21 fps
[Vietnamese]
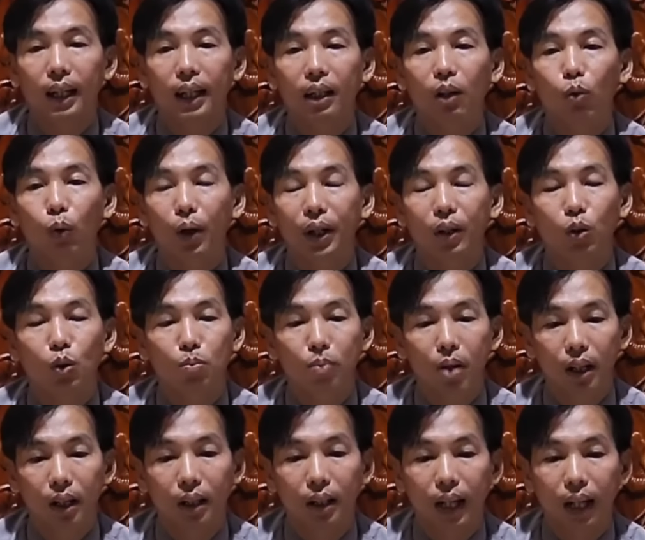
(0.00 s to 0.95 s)
cái quyện của
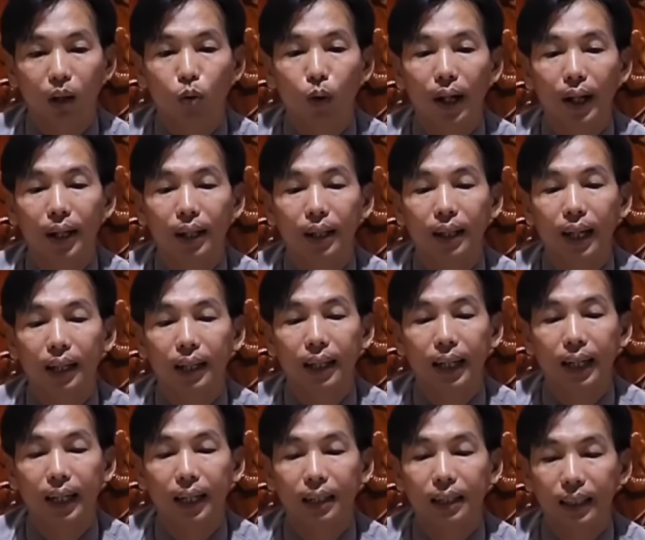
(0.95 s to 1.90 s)
mình để quay cảnh
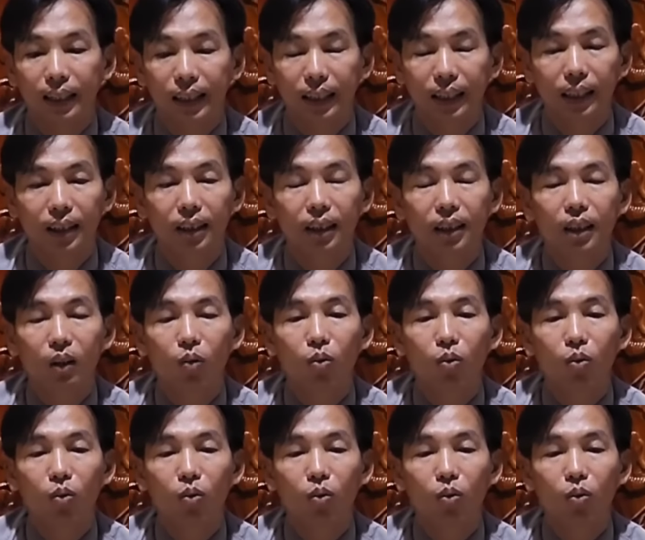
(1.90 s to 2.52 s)
này cảnh kia